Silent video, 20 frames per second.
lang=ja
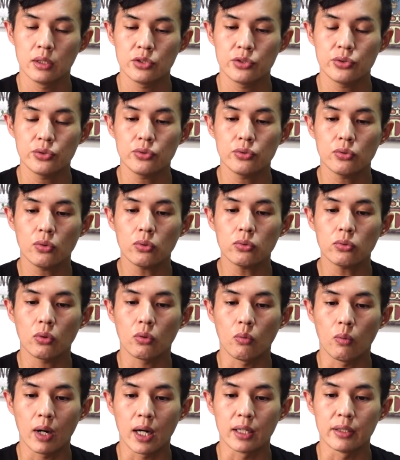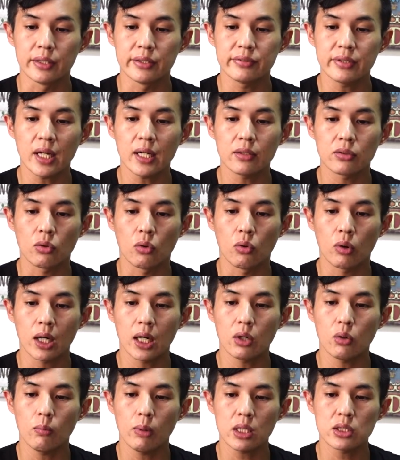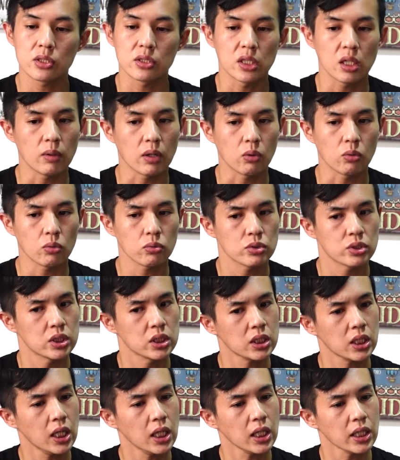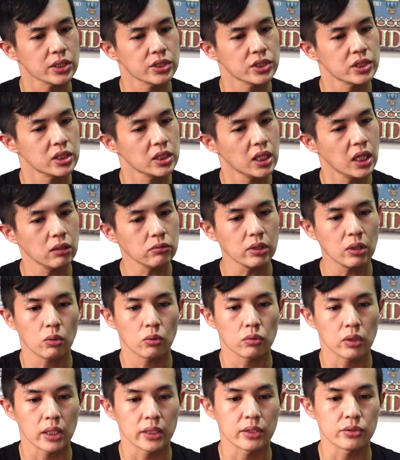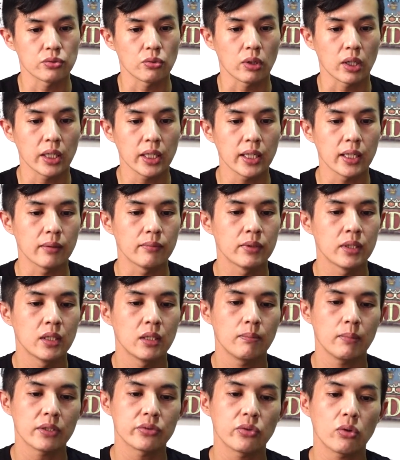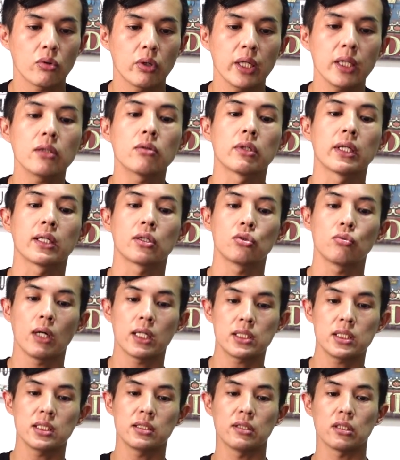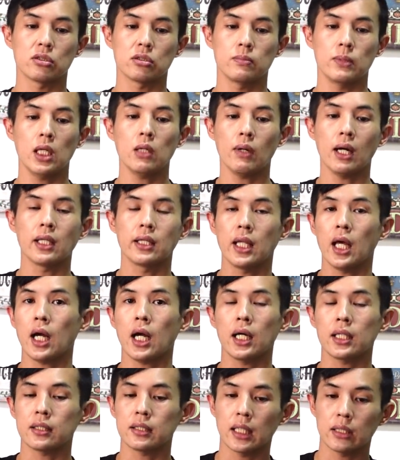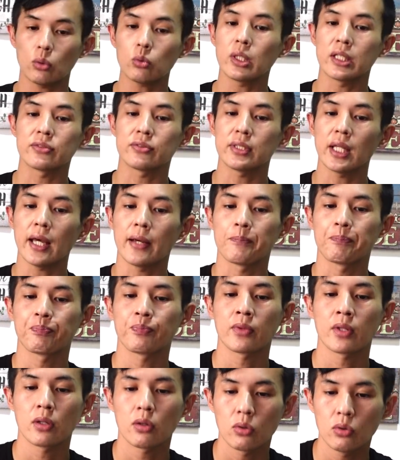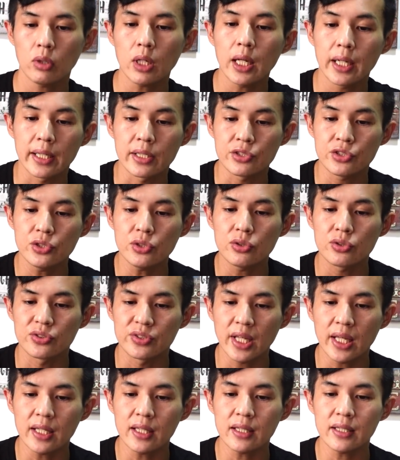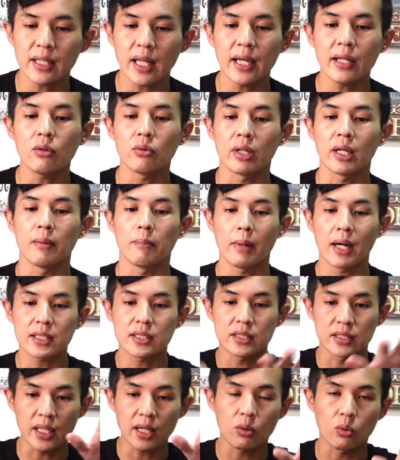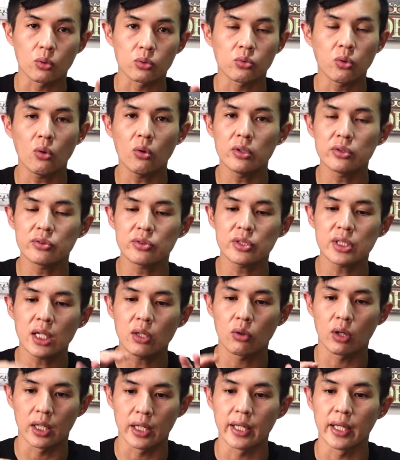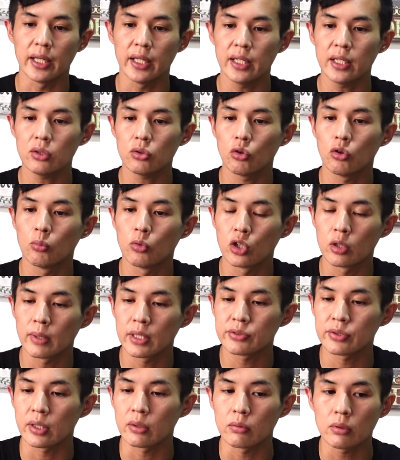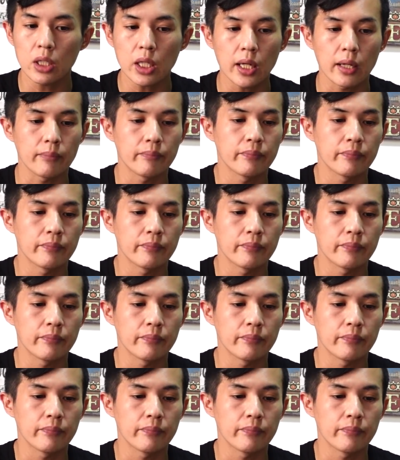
ちゅうことは、リザールの他の町ではこの時間が違うってことなんでしょうかね。まあ、その辺のね、詳しい説明はなかったとですね。これはね、州全体のね、街でこう統一した方がね、ええと思いますけどね。